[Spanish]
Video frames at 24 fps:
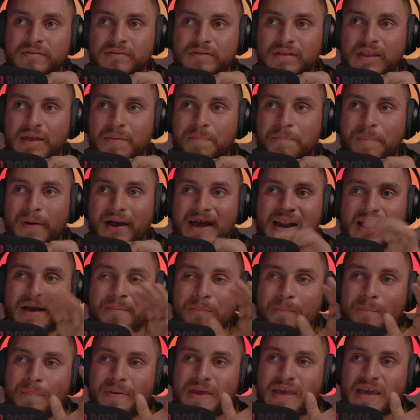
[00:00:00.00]
Dispara
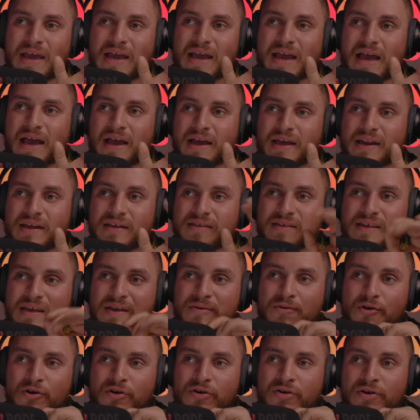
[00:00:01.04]
bien
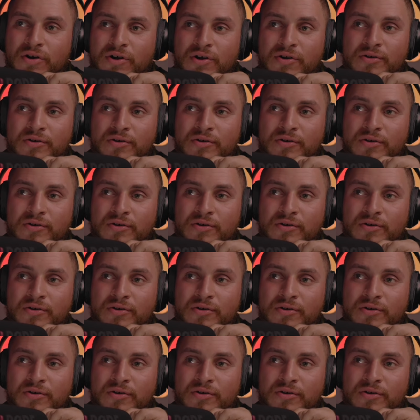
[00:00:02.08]
agresivo.